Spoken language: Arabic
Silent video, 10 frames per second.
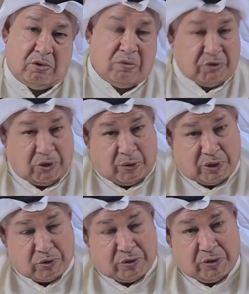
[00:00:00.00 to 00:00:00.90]
شوف
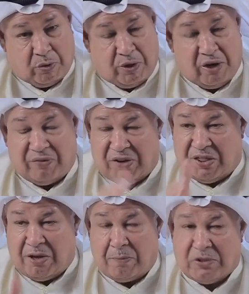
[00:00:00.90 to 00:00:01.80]
التوازن هو يغفر
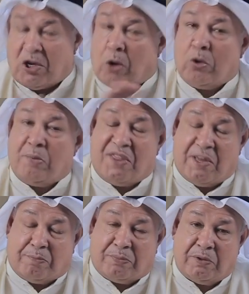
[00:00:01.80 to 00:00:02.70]
الذنب بس يأخذ
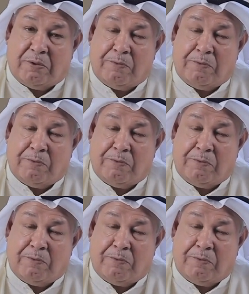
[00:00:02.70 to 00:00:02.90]
بالذنب